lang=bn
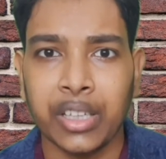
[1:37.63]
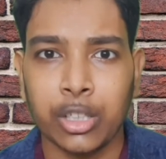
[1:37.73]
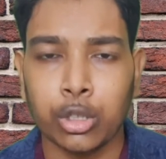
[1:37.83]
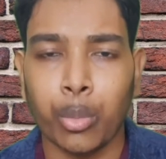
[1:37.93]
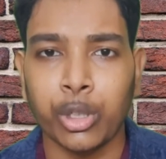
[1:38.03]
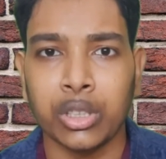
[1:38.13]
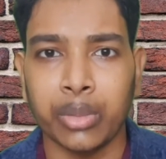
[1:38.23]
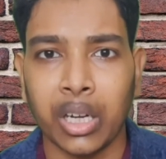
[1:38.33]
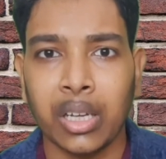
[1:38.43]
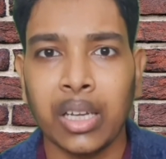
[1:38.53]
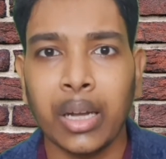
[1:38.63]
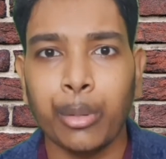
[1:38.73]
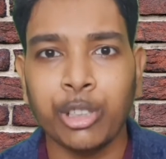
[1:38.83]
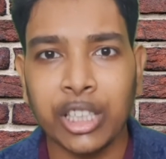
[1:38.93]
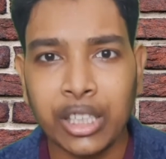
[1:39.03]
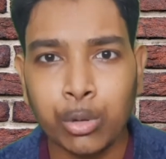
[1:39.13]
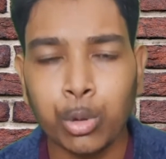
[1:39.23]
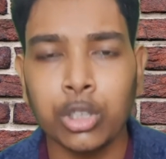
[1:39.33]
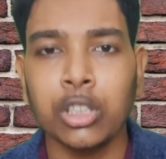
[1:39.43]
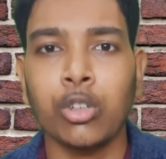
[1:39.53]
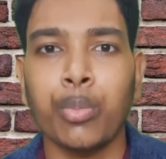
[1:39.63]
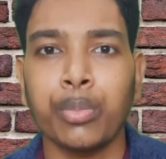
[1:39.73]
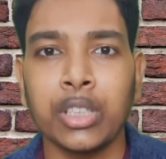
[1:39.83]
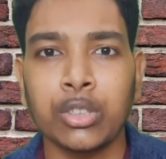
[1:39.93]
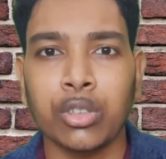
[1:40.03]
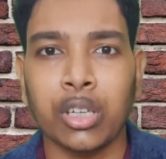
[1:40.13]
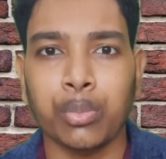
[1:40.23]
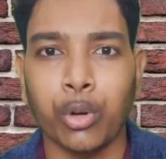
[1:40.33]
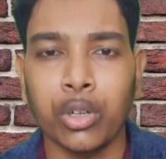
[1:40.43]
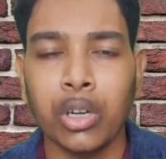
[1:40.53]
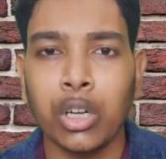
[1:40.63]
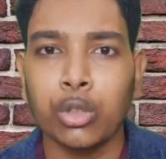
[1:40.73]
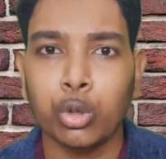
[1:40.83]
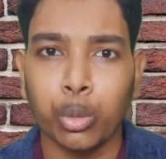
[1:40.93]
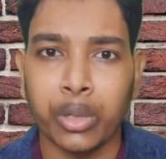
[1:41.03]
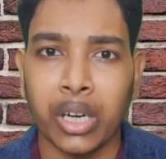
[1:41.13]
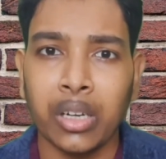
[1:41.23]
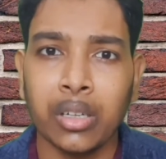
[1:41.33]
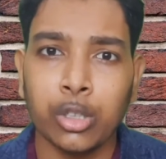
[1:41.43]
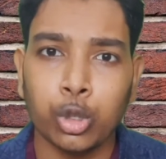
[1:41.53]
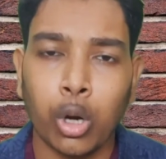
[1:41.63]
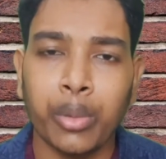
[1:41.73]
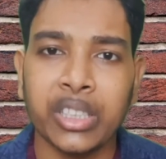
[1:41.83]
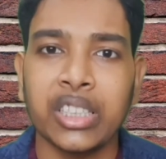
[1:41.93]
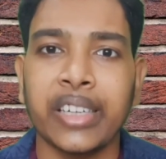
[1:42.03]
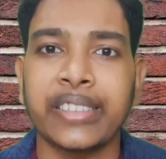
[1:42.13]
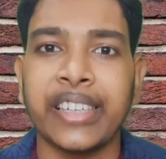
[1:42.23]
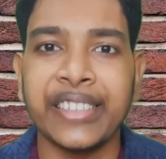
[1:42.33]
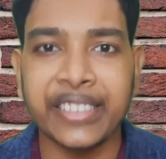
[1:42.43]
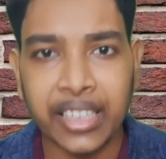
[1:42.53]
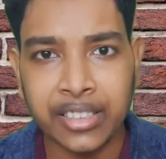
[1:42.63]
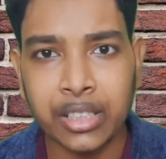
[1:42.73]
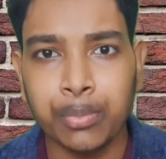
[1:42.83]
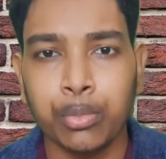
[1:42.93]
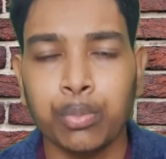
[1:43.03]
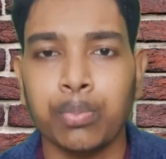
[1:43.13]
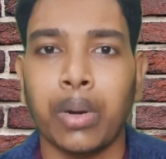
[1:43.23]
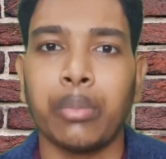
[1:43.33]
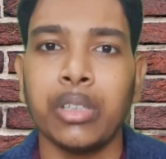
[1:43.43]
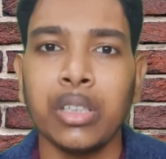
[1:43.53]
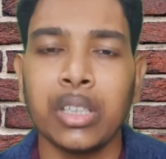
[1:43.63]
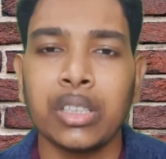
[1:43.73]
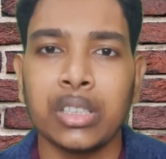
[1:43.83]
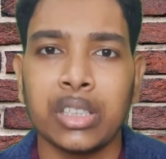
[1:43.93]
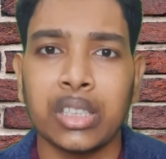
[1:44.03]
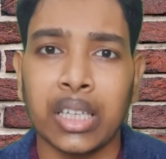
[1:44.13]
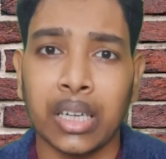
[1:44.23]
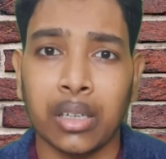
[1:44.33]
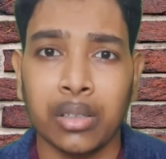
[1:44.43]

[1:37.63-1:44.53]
এর সময়সীমা এবং এই কোর্সটি কমপ্লিট করার পর তোমরা ছ মাসের একটা ইন্টার্নশিপ পাবে যেটা